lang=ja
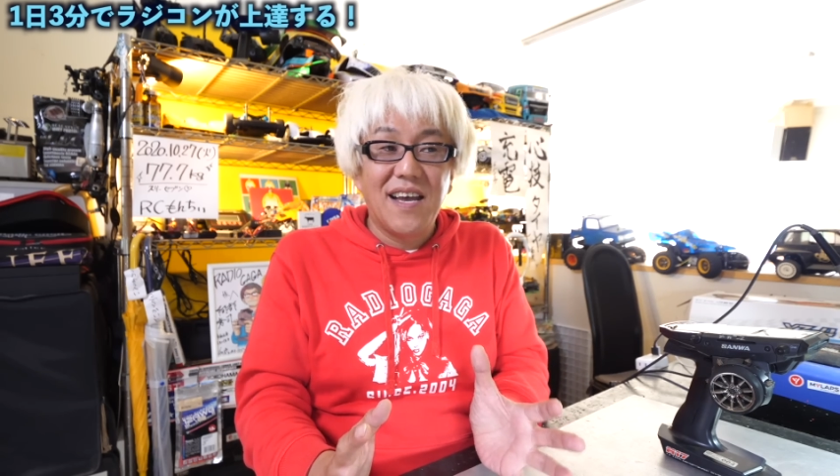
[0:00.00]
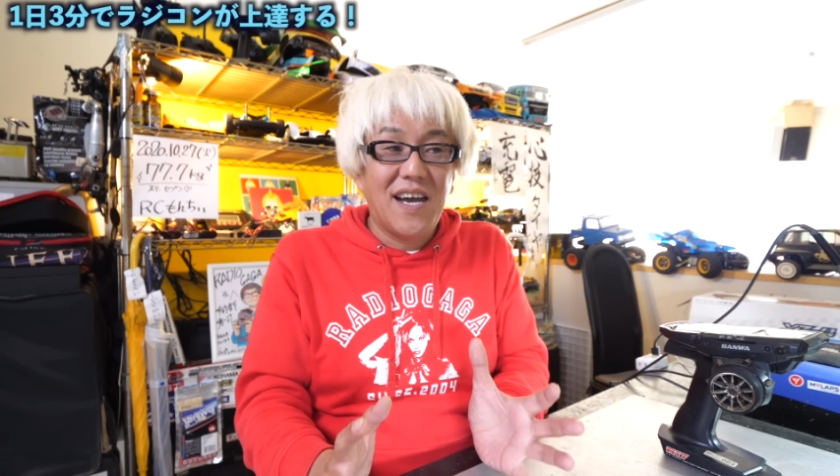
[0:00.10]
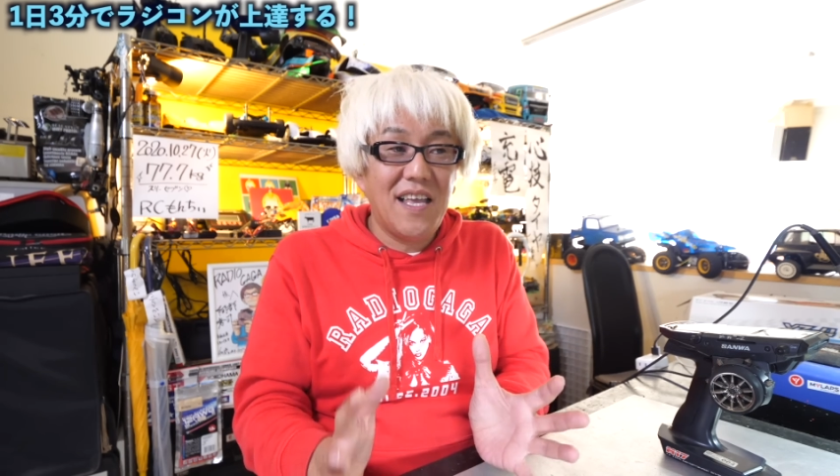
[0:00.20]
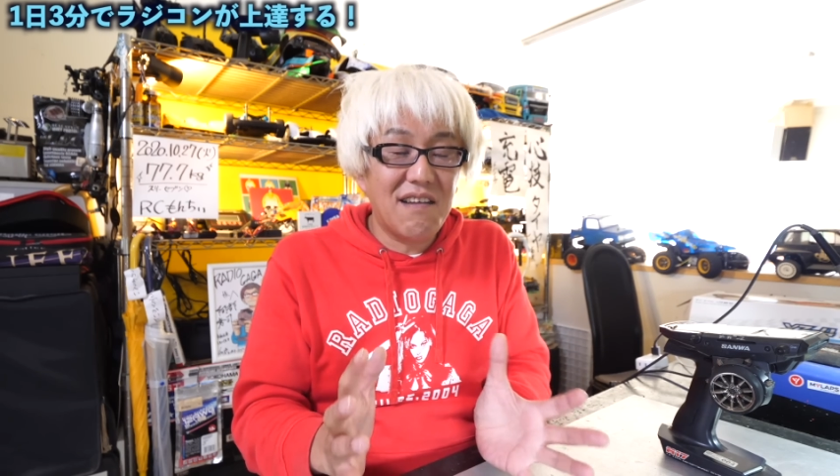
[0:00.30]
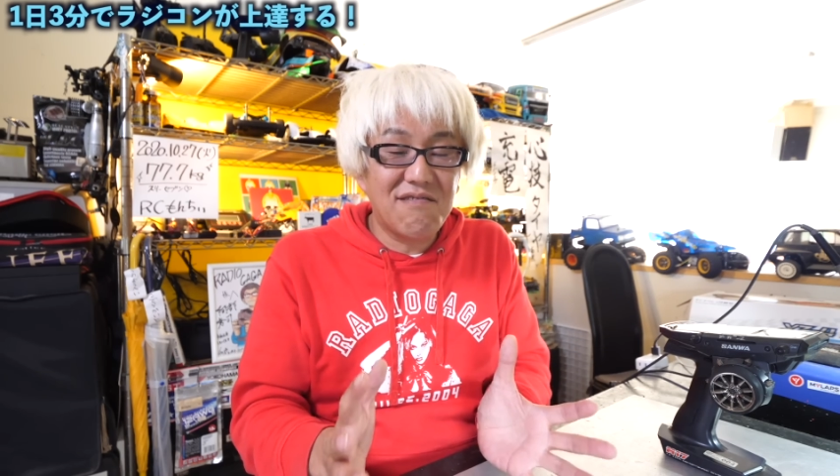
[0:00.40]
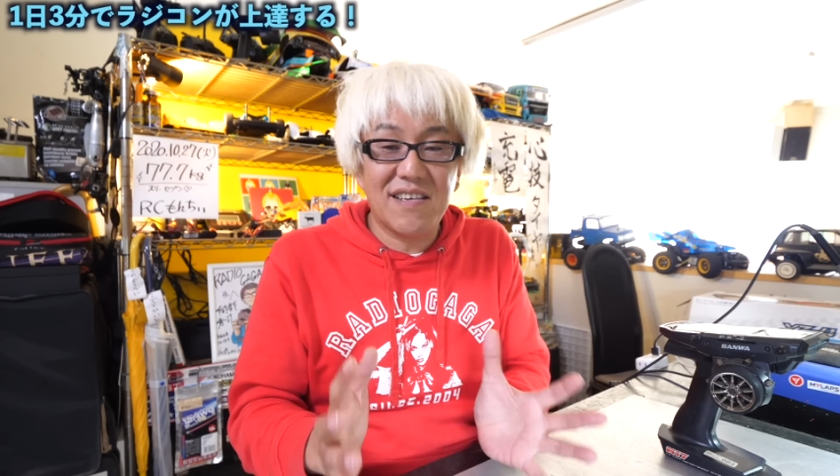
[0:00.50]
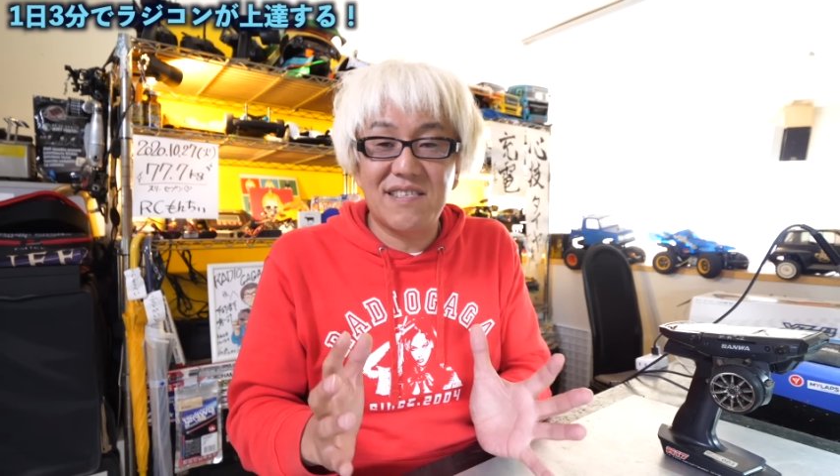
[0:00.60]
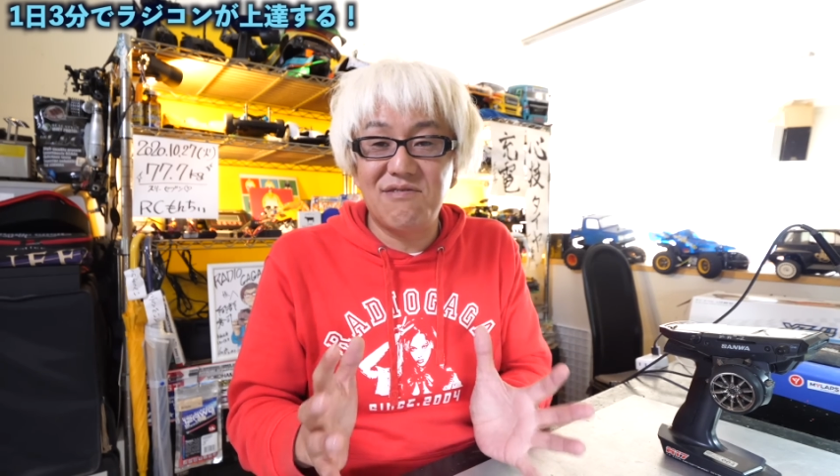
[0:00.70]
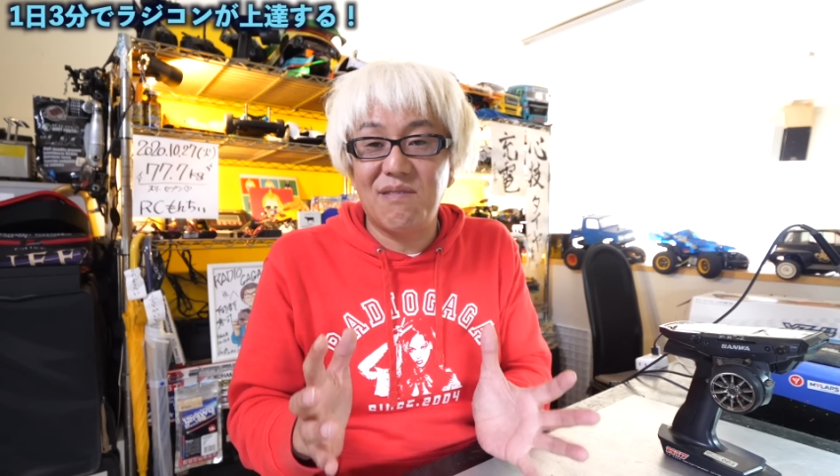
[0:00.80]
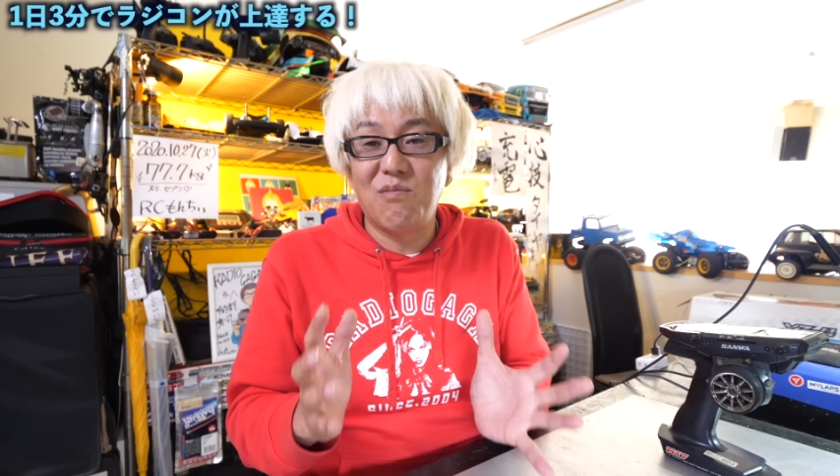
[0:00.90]
早く
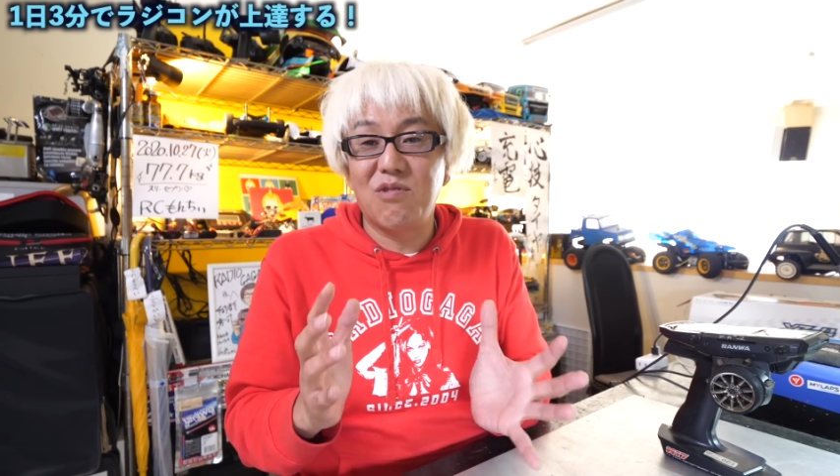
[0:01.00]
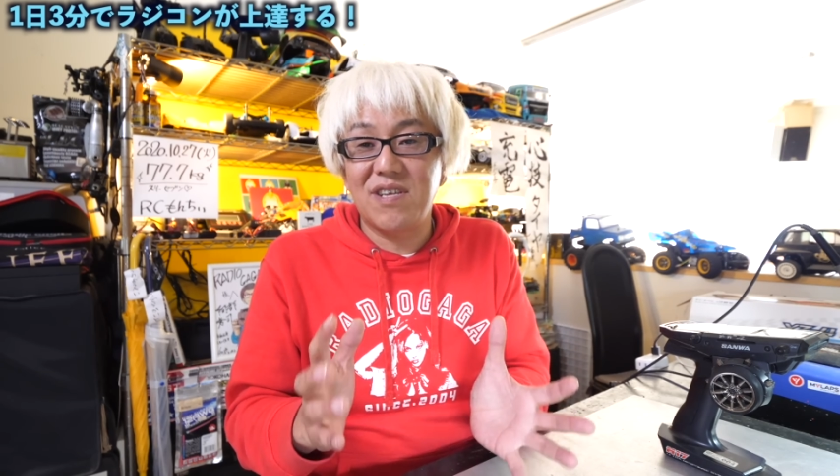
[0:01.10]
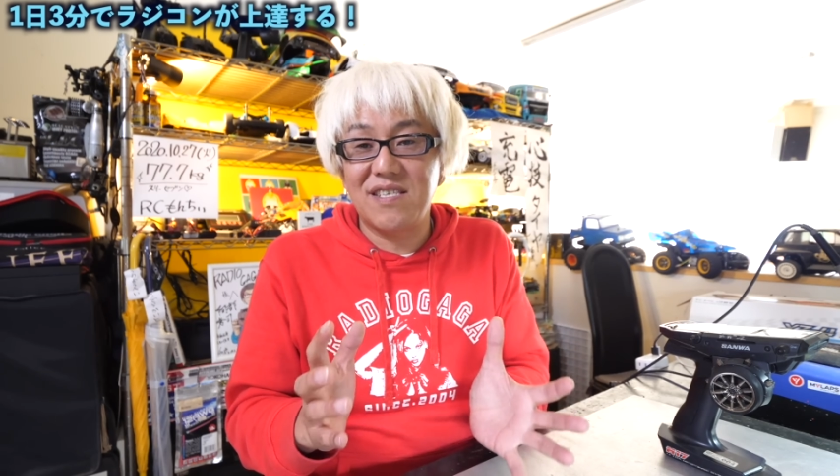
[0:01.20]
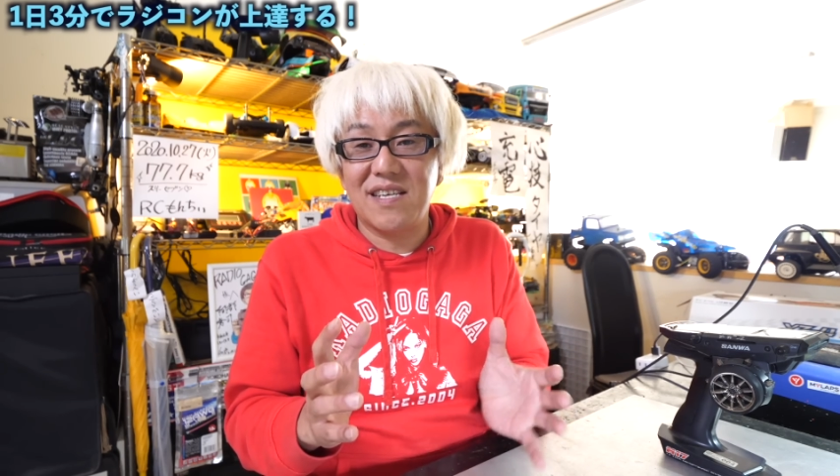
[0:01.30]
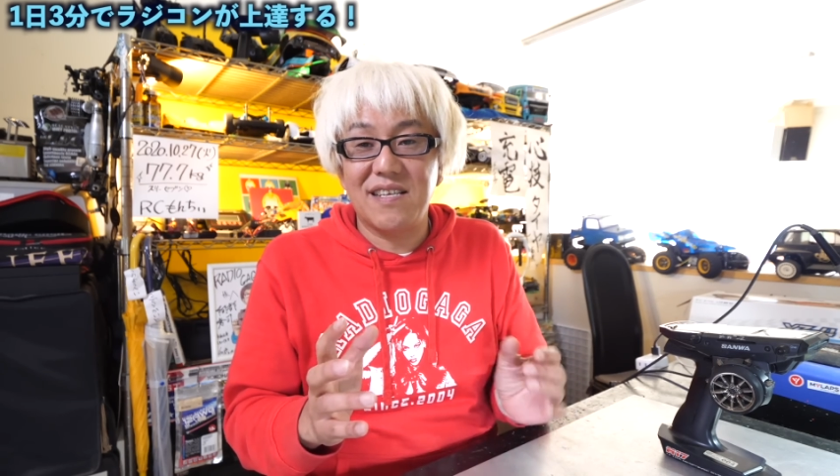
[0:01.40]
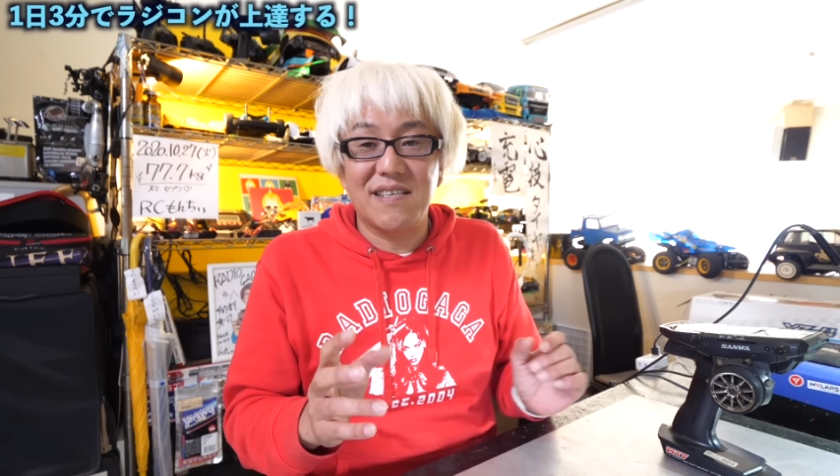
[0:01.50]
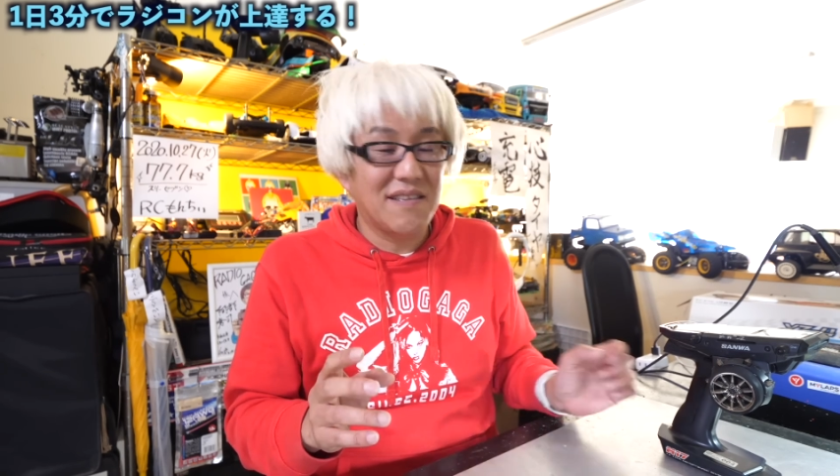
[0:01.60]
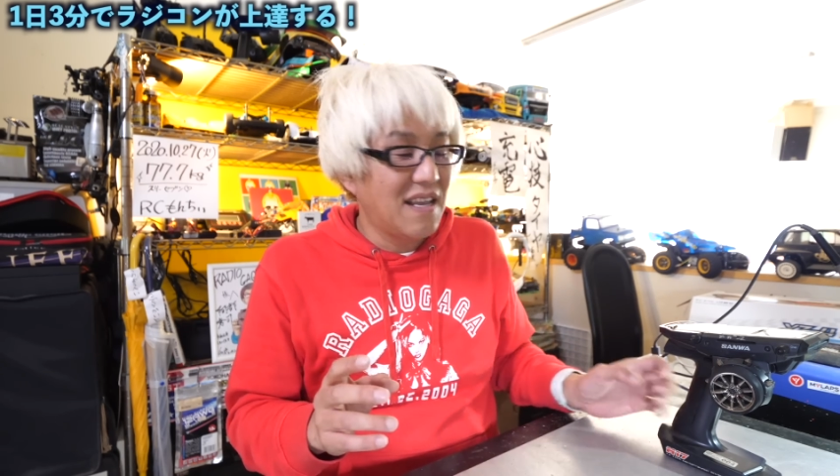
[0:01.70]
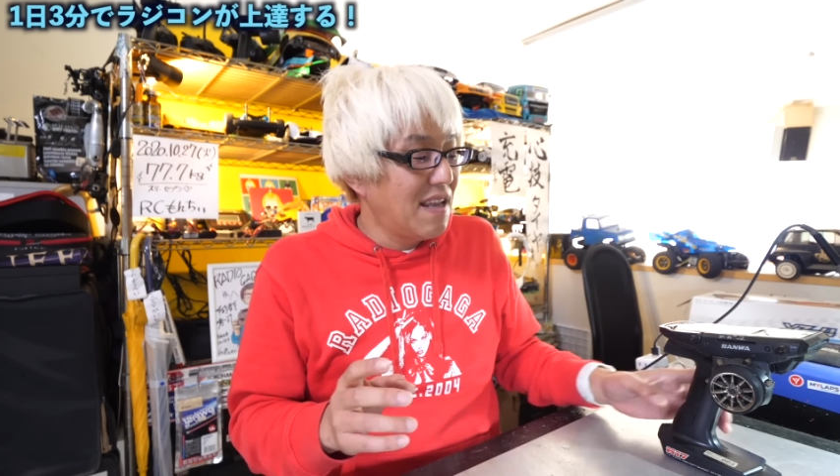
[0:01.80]
走るのは目的じゃないです。